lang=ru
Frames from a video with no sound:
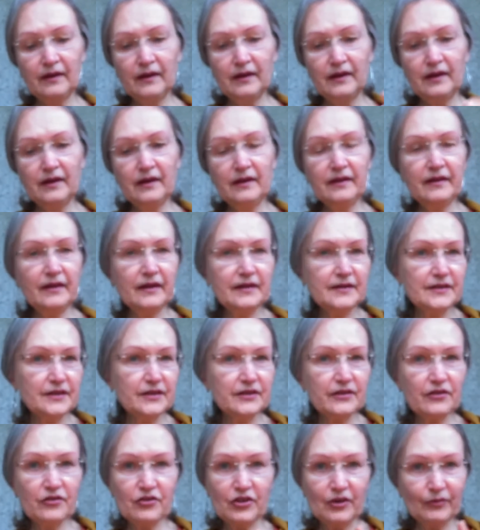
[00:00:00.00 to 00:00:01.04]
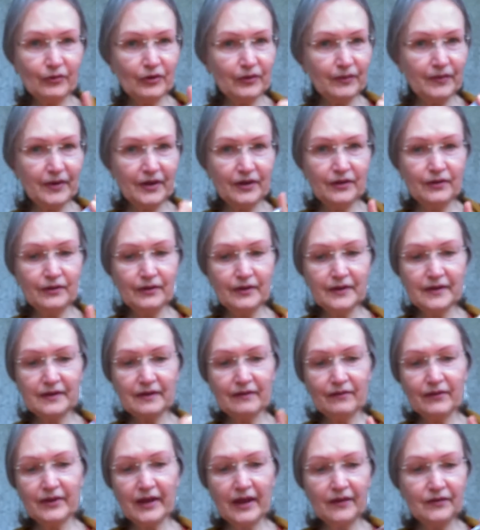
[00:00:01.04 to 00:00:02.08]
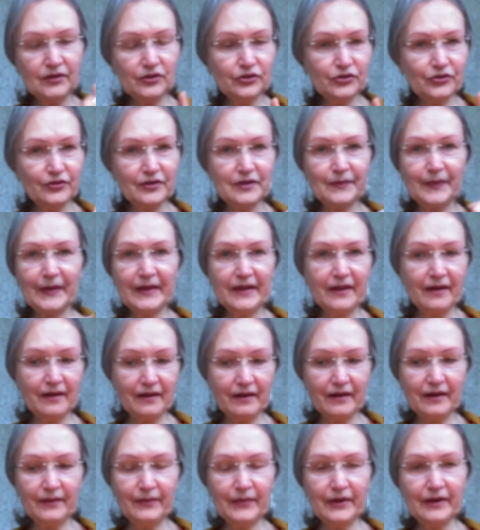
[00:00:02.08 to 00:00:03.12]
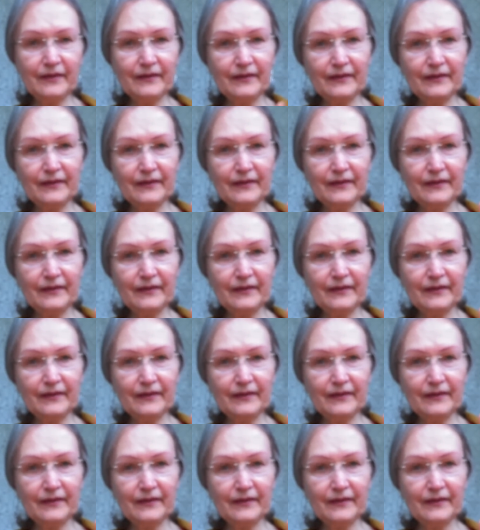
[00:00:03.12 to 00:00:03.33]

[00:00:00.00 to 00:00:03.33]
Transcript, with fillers: Итак, с чем он придет? Я вижу, что с подарками.